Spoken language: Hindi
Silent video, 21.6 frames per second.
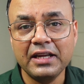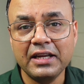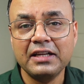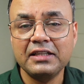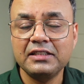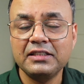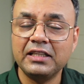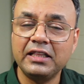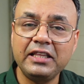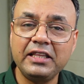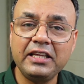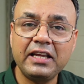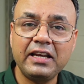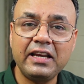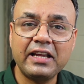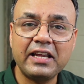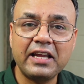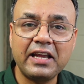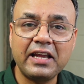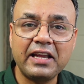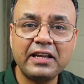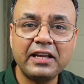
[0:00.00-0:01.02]
जल्दी ही लेके
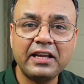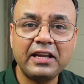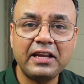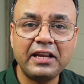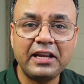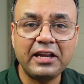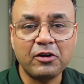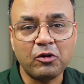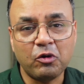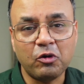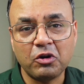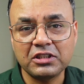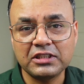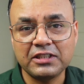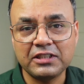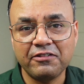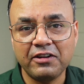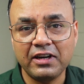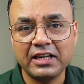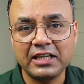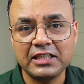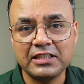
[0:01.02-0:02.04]
आएंगे एक और
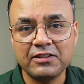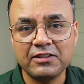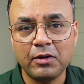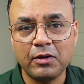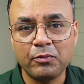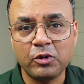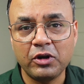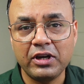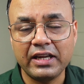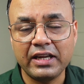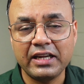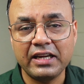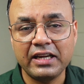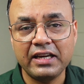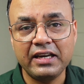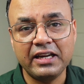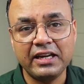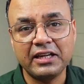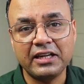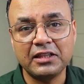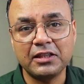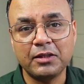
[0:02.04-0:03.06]
सवाल के जवाब को लेके
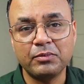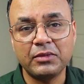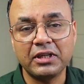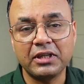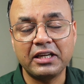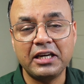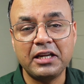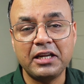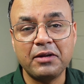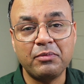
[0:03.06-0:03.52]
लेकिन तब तक के लिए